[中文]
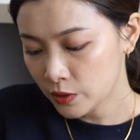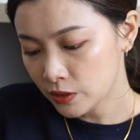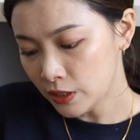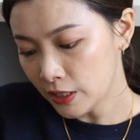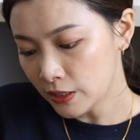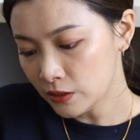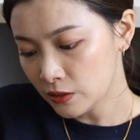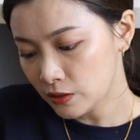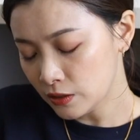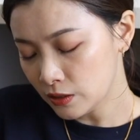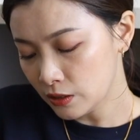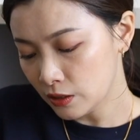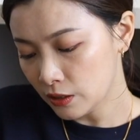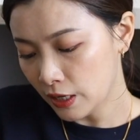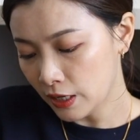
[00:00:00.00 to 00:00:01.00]
再来这支
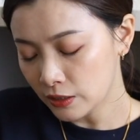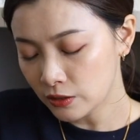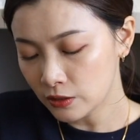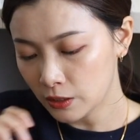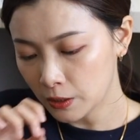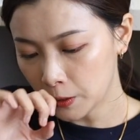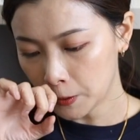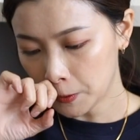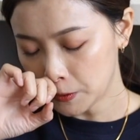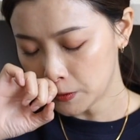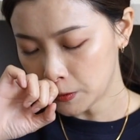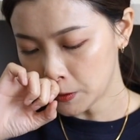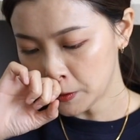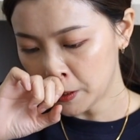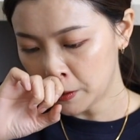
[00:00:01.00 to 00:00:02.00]
呢？它是那个
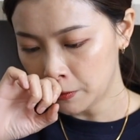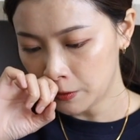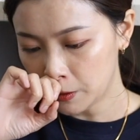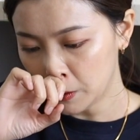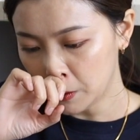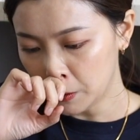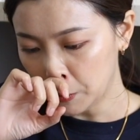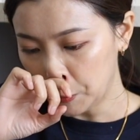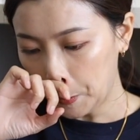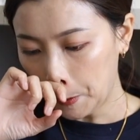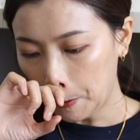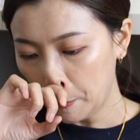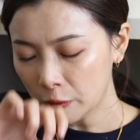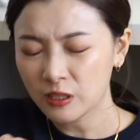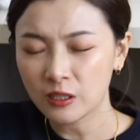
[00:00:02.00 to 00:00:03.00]
之前有一个
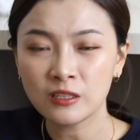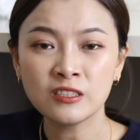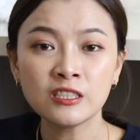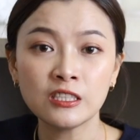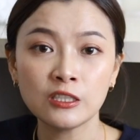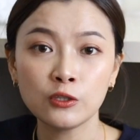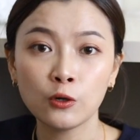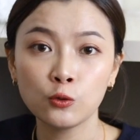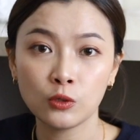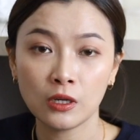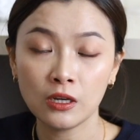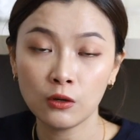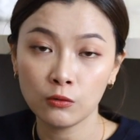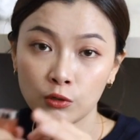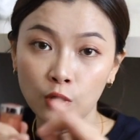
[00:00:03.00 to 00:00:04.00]
跟西柚
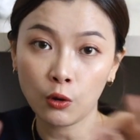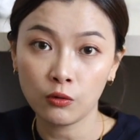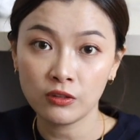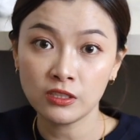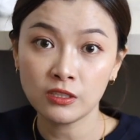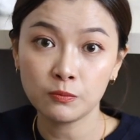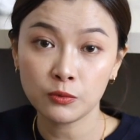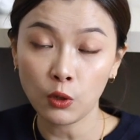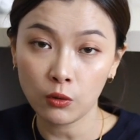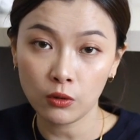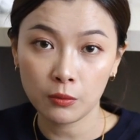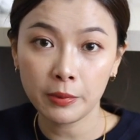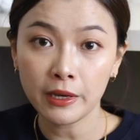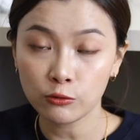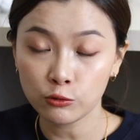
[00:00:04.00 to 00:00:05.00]
砖红同一
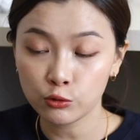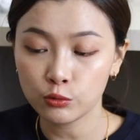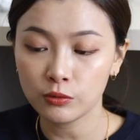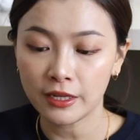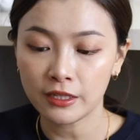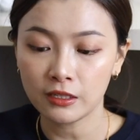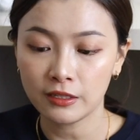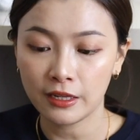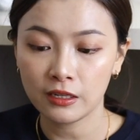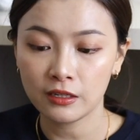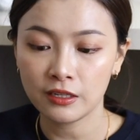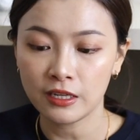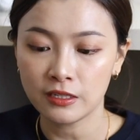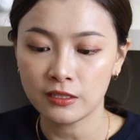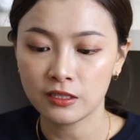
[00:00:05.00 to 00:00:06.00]
同一票出来的那个
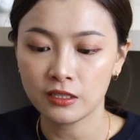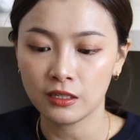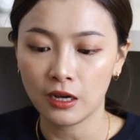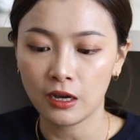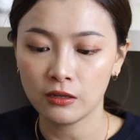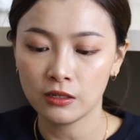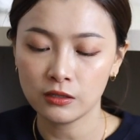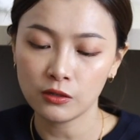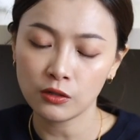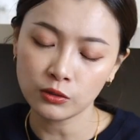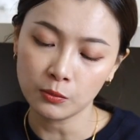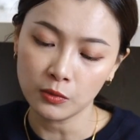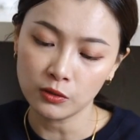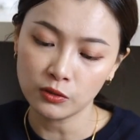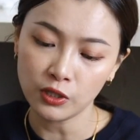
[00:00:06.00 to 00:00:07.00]
颜色，好像叫
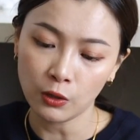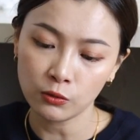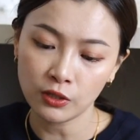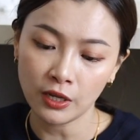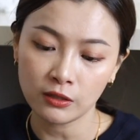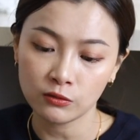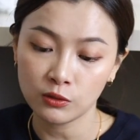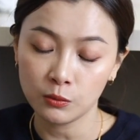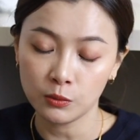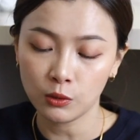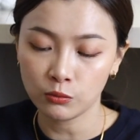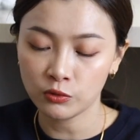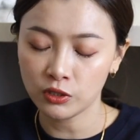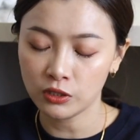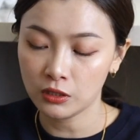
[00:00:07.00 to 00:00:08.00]
什么焦糖什么
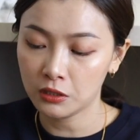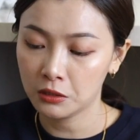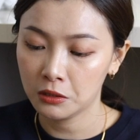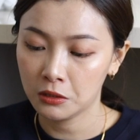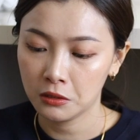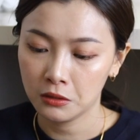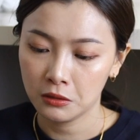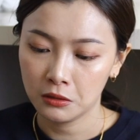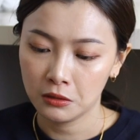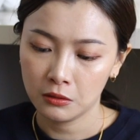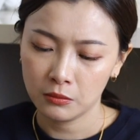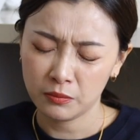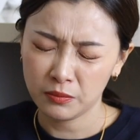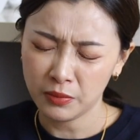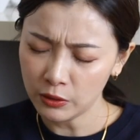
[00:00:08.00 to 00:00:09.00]
东西的。
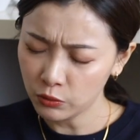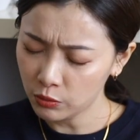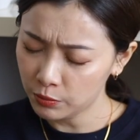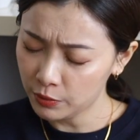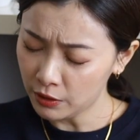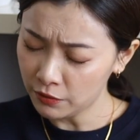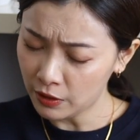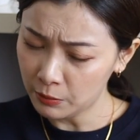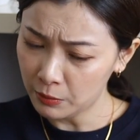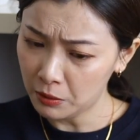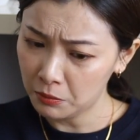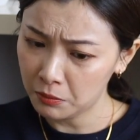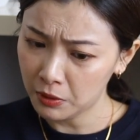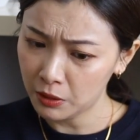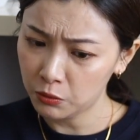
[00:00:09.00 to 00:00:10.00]
拜托不要发
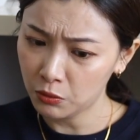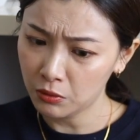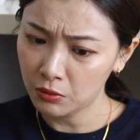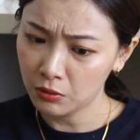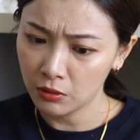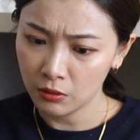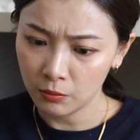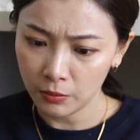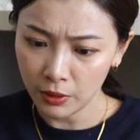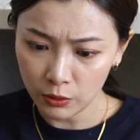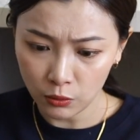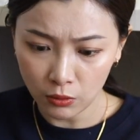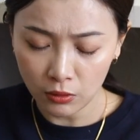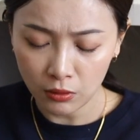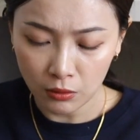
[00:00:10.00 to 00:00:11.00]
霉，拜托拜
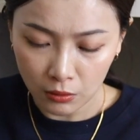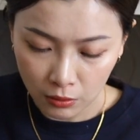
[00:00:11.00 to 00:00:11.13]
托。